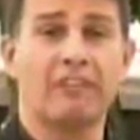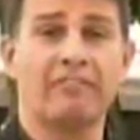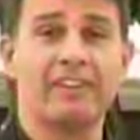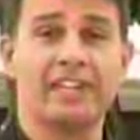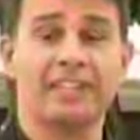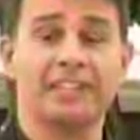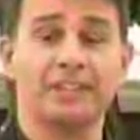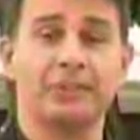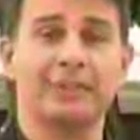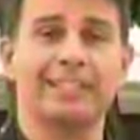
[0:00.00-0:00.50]

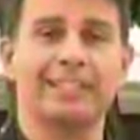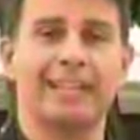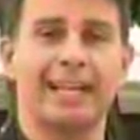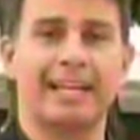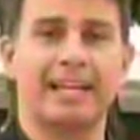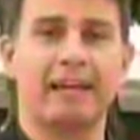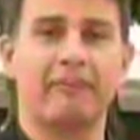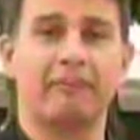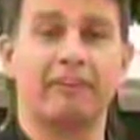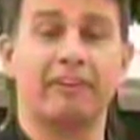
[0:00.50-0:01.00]
já havia sido
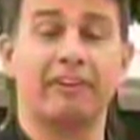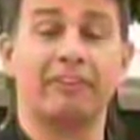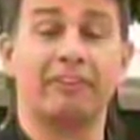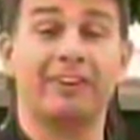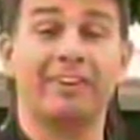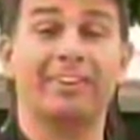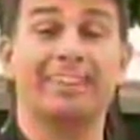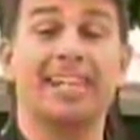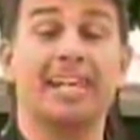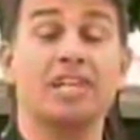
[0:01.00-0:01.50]
entregue à
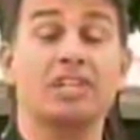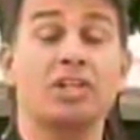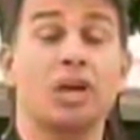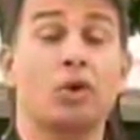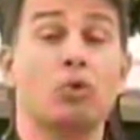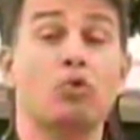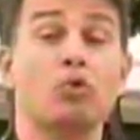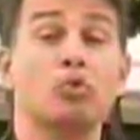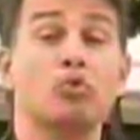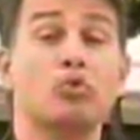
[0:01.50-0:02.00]
FIFA
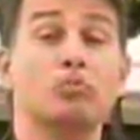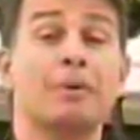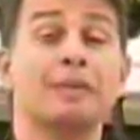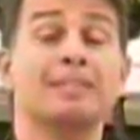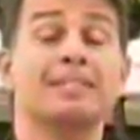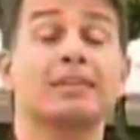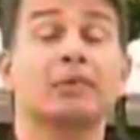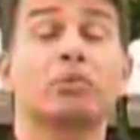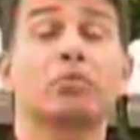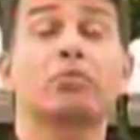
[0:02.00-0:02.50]
desde a
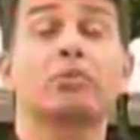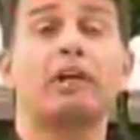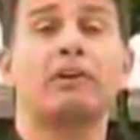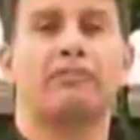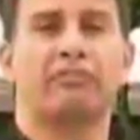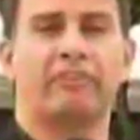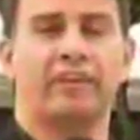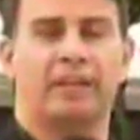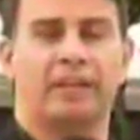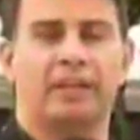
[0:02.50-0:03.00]
última
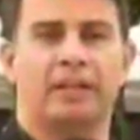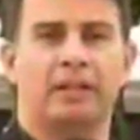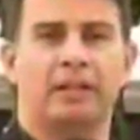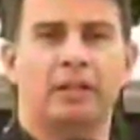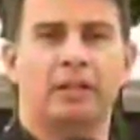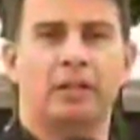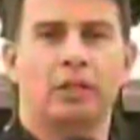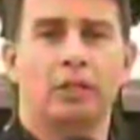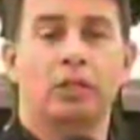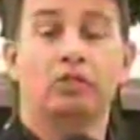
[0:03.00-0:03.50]

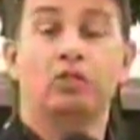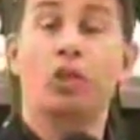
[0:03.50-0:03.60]
segunda-feira.